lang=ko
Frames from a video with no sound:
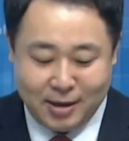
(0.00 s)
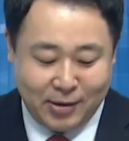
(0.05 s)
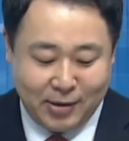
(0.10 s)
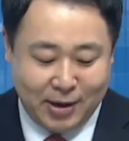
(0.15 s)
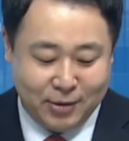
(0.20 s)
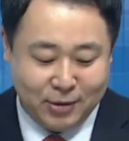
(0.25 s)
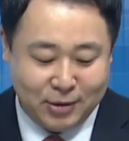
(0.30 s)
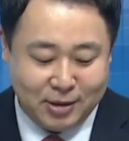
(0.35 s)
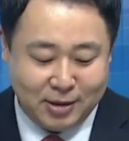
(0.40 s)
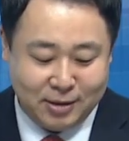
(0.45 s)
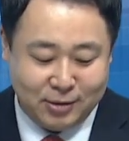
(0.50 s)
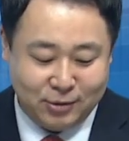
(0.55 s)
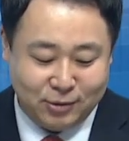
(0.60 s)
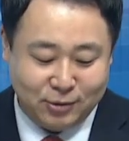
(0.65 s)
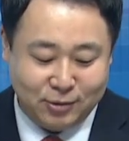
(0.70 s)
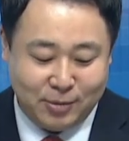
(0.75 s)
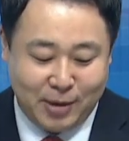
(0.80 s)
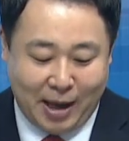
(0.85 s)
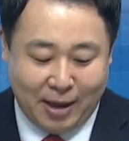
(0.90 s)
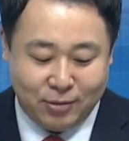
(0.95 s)
이거 에너지
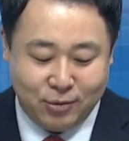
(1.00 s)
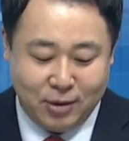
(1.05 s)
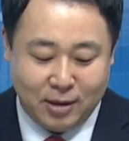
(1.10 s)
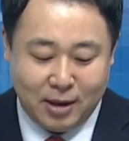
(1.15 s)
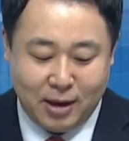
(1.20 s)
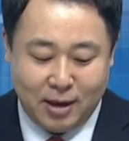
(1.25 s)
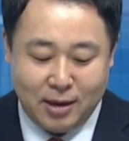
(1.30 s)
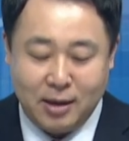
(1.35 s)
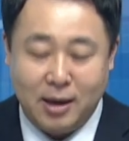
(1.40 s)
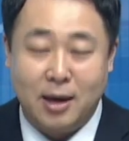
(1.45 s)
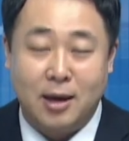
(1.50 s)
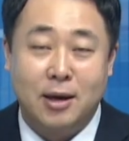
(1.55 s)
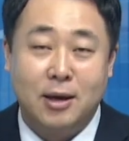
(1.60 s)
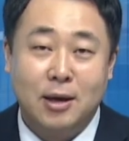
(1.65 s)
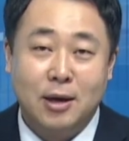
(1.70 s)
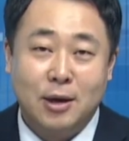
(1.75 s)
수급이 안 된다. 이게